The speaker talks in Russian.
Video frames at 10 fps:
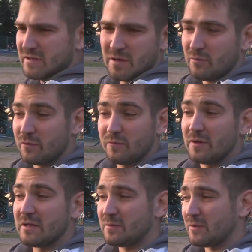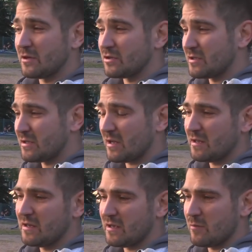здесь работы, в принципе, даже со
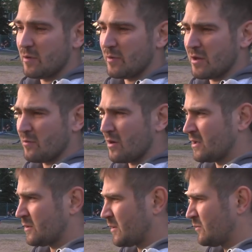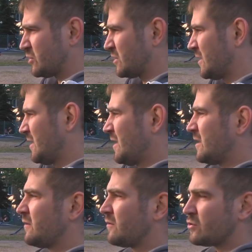стороны никем не принимались, потому что
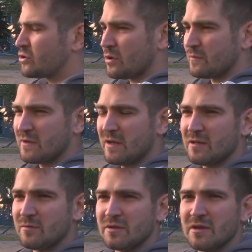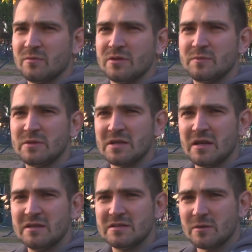невооруженным взглядом не надо быть
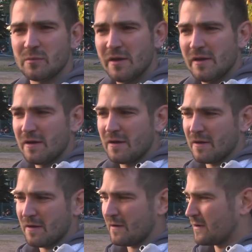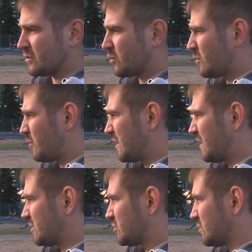специалистом, э, чтобы
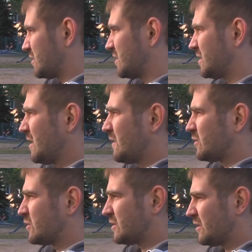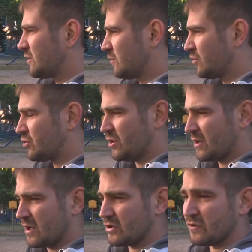понять, что здесь все сделано очень
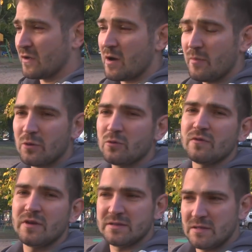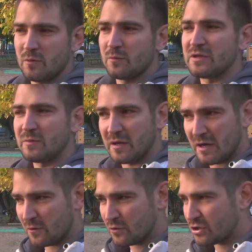некачественно. Оборудование само по себе
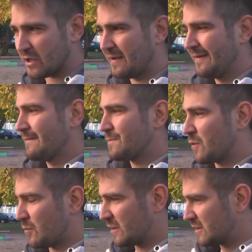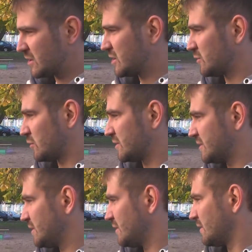хорошее, но монтаж, который
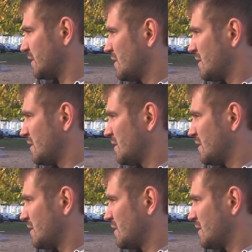сделан,